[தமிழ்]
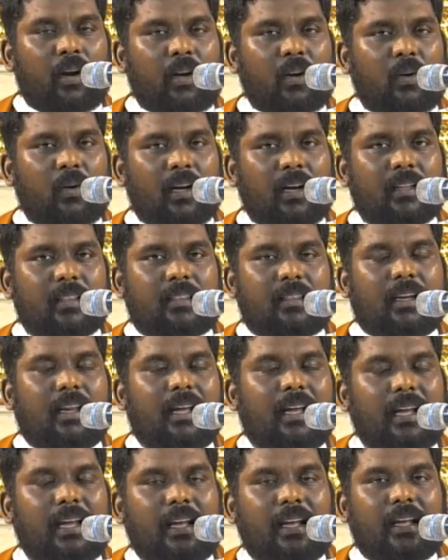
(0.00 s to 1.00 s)

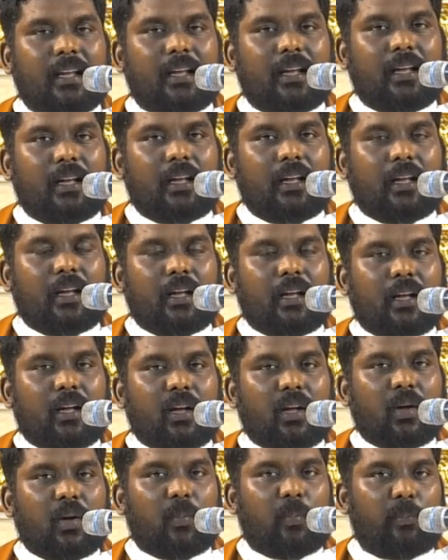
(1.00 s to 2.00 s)
மண்ணுலகத்தில்
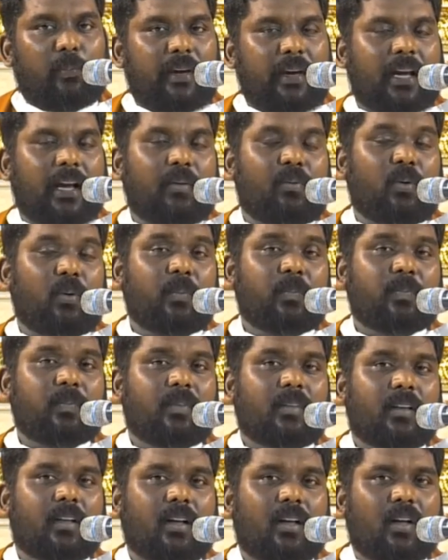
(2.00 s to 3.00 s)
மிகவும்
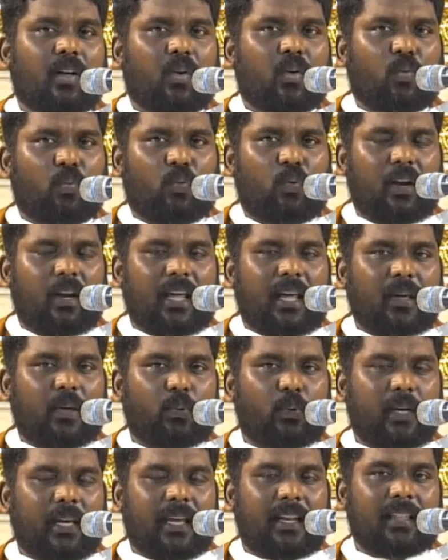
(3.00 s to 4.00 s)
விலை
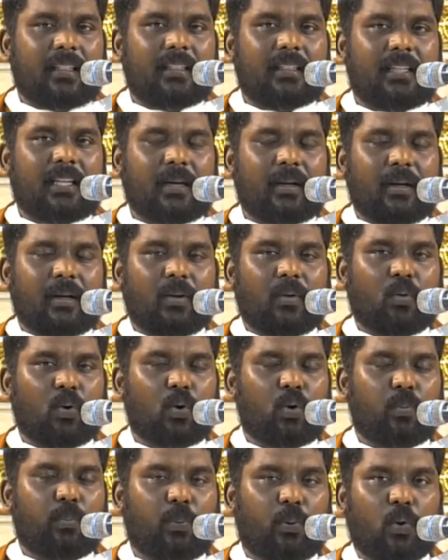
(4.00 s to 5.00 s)
உயர்ந்த
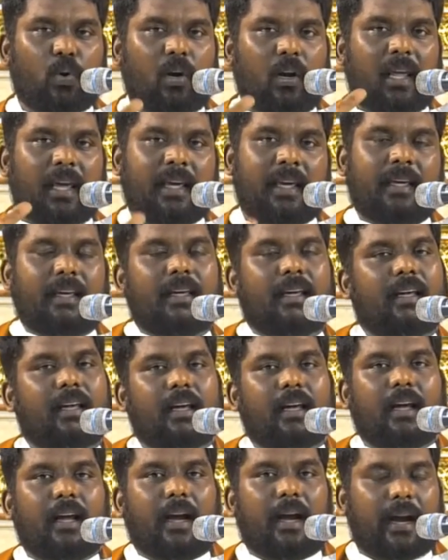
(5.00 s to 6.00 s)
ஒரு பொருளை
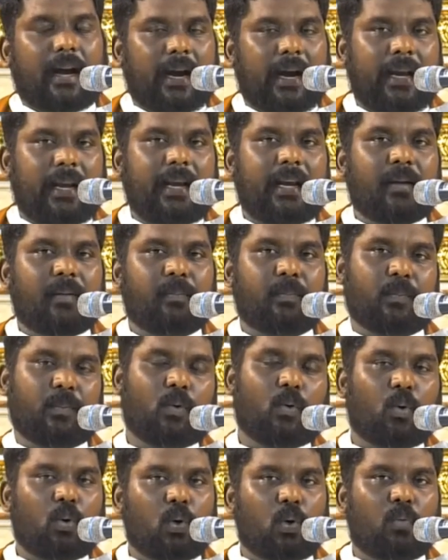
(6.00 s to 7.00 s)
என்னிடம்
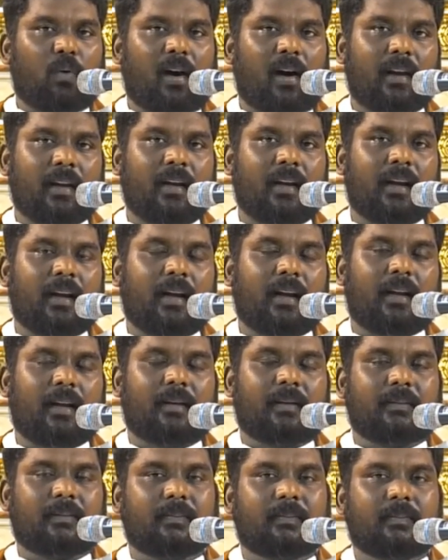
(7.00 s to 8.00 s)
கொண்டு வாருங்கள்
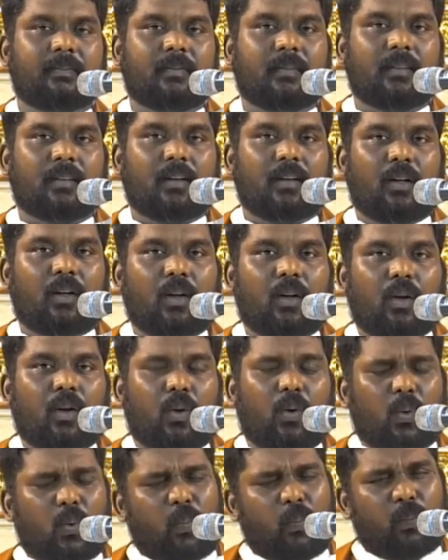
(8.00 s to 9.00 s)

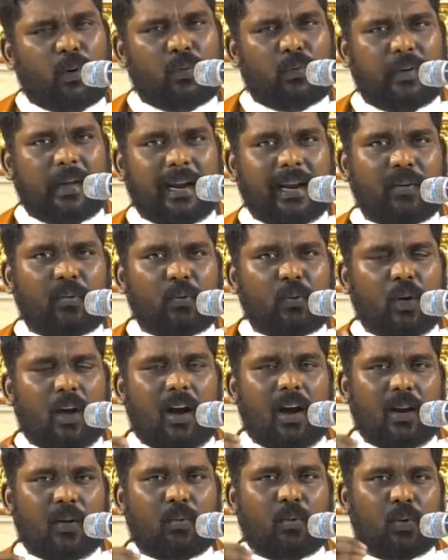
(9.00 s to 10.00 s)
ரொம்ப
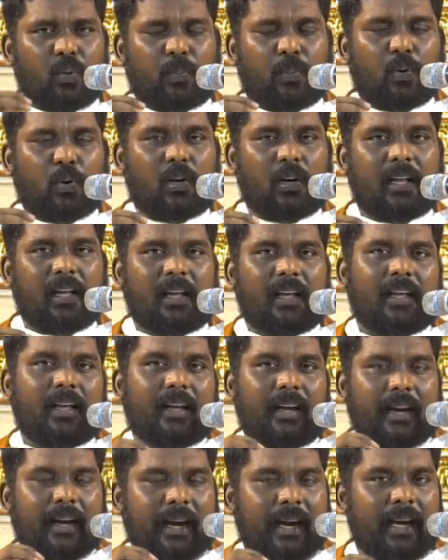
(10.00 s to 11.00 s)
வேள்வியான ஒரு பொருளை
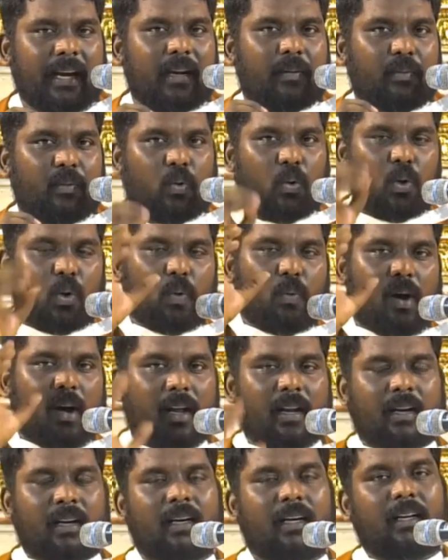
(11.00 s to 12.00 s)
என்னிடம் கொண்டு
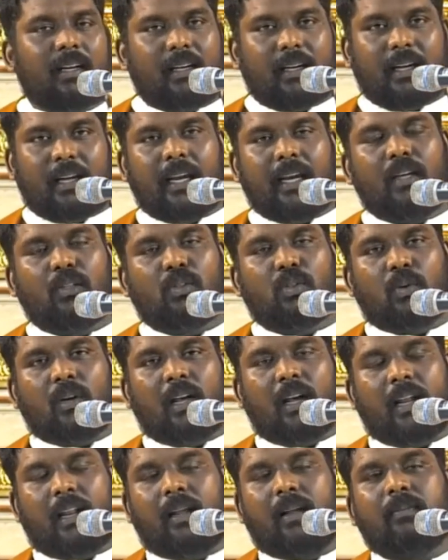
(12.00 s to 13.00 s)
வாருங்கள் என்று
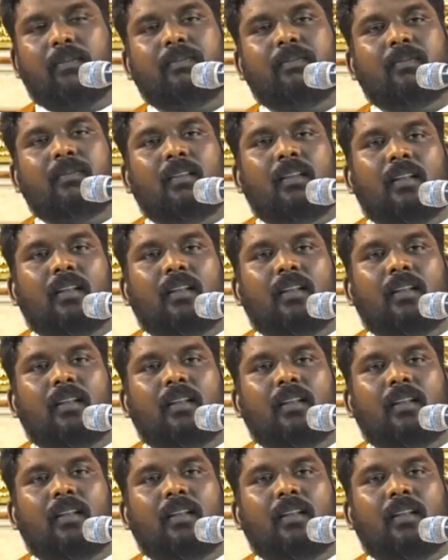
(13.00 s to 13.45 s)
சொன்னாராம்